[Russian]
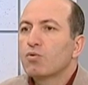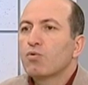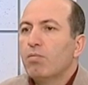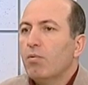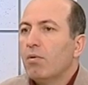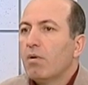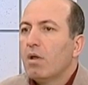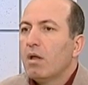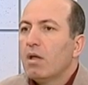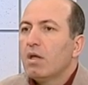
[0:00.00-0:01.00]
группу
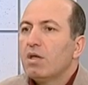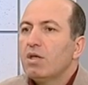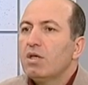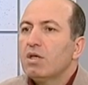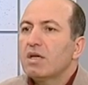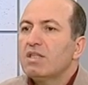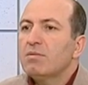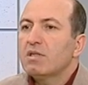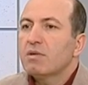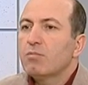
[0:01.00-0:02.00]
и от
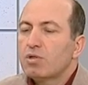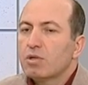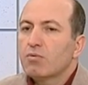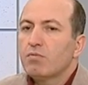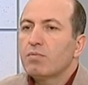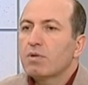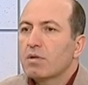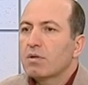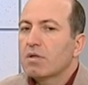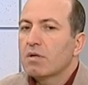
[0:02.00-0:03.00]
имени рабочей
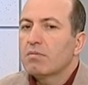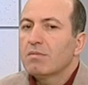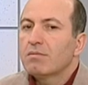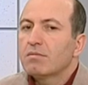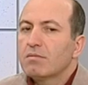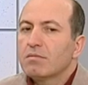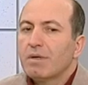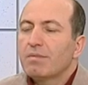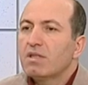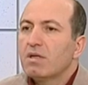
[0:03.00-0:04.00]
группы э,
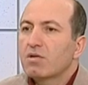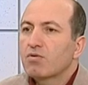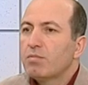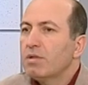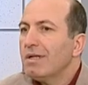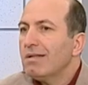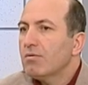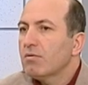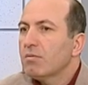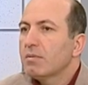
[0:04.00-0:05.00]
мы обратились к
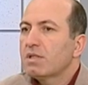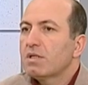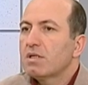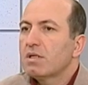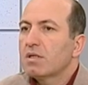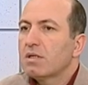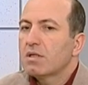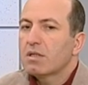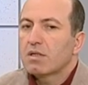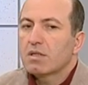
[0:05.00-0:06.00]
губернатору области
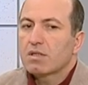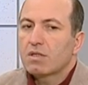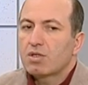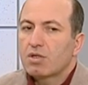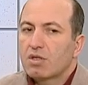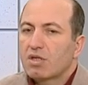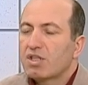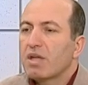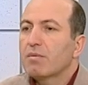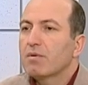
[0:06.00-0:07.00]
э, значит,
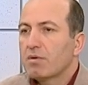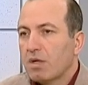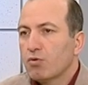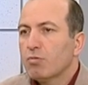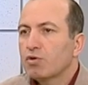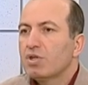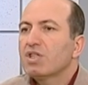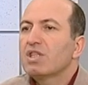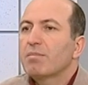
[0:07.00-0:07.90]
э, о том, что есть